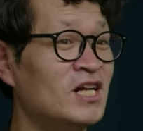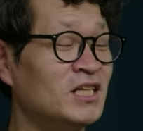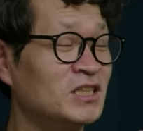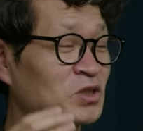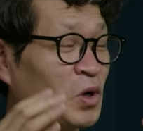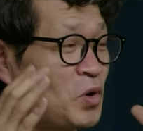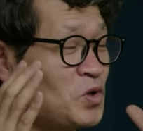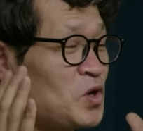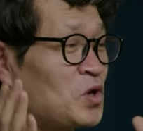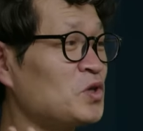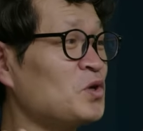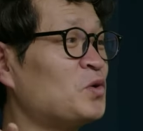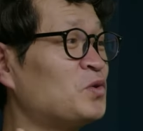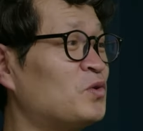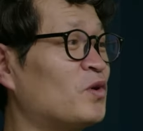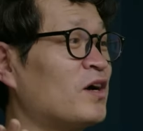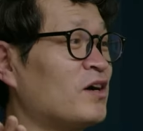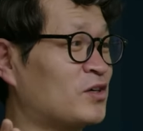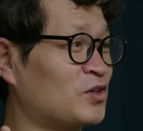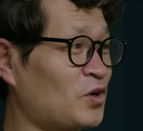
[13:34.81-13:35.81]
소년이
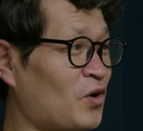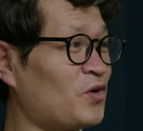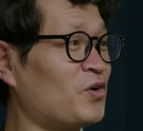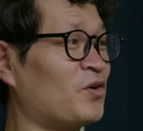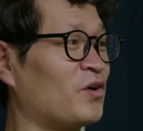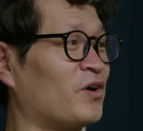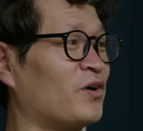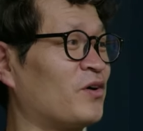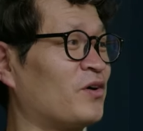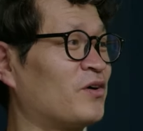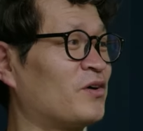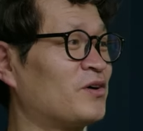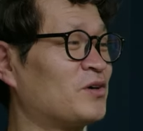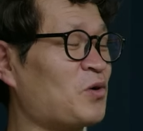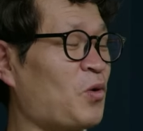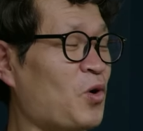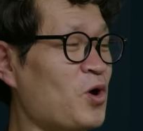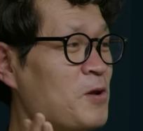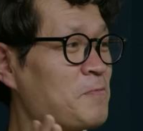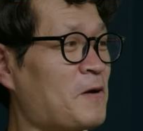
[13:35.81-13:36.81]
온도가 그런 거예요.
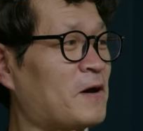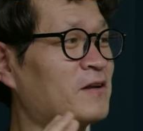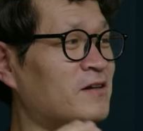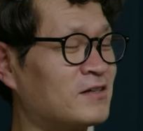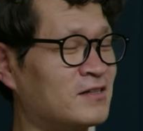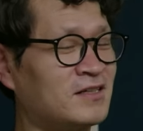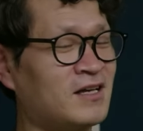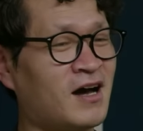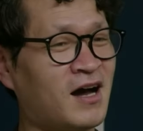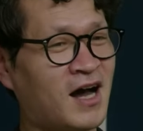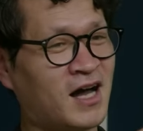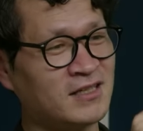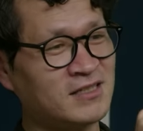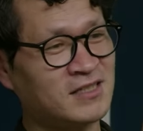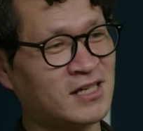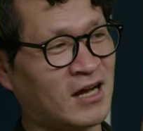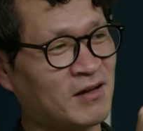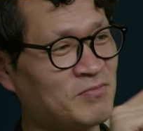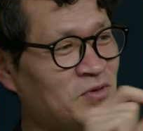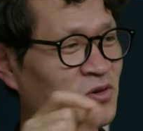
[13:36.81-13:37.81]
맞아. 5.18을 그냥
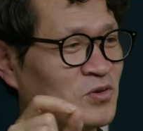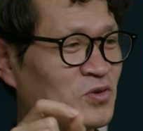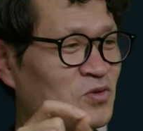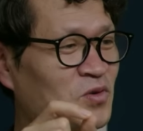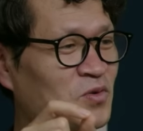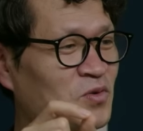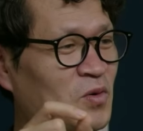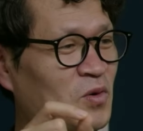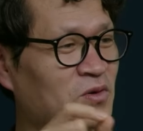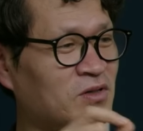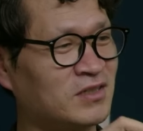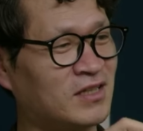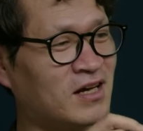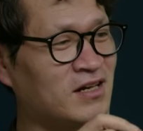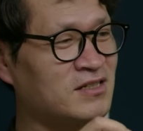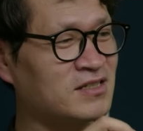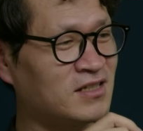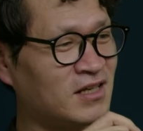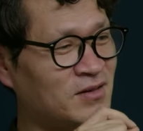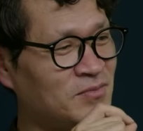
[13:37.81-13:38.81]
한 장면으로 뭐 그
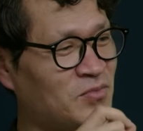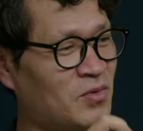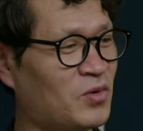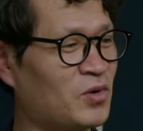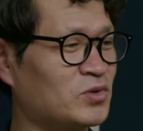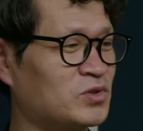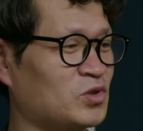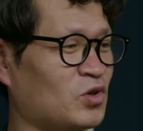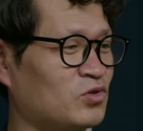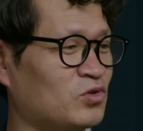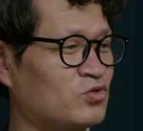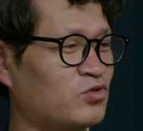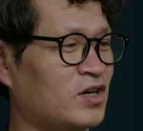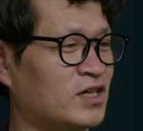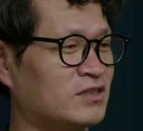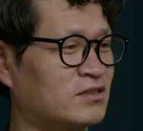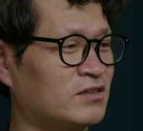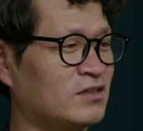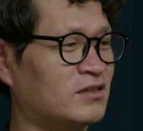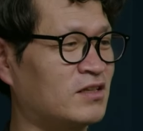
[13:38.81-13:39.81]
당시에 뭐
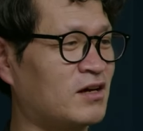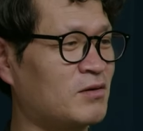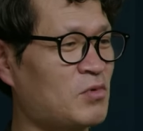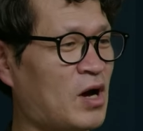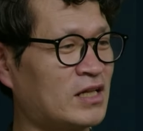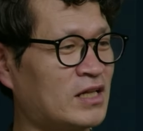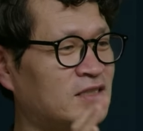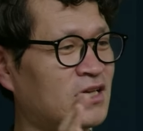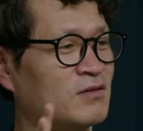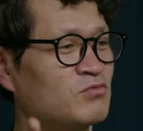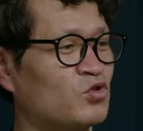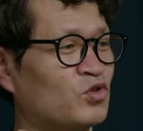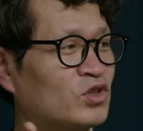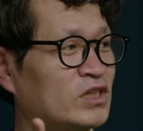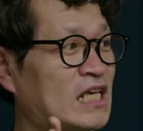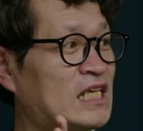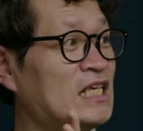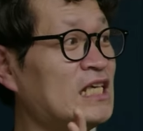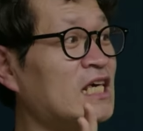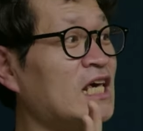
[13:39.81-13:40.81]
전투가 있었다, 뭐 한 사람이
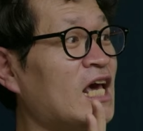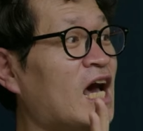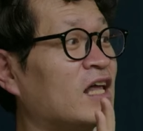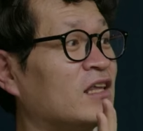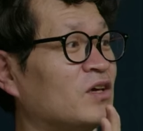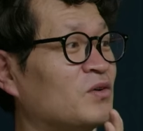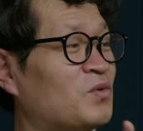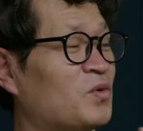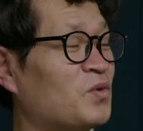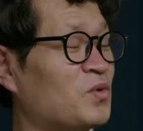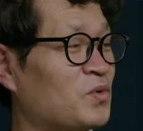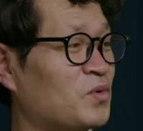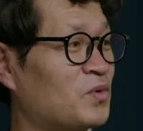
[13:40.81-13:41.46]
죽었다 이게 아니고